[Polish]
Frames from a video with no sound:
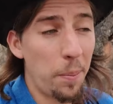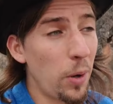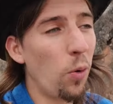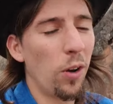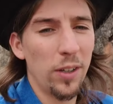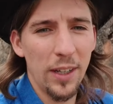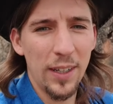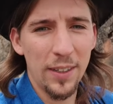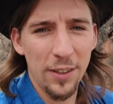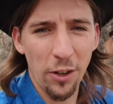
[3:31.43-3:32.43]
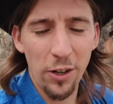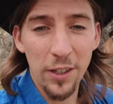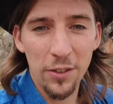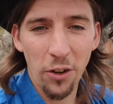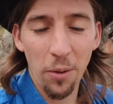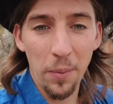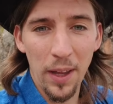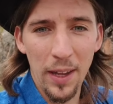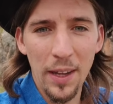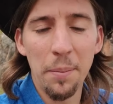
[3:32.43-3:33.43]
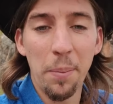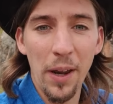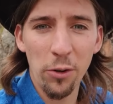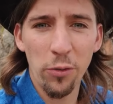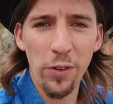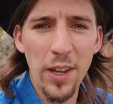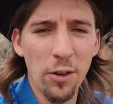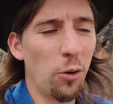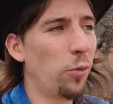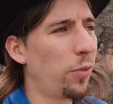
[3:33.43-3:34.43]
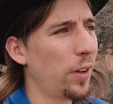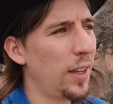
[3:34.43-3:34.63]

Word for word: było stolicą imperiów Inków.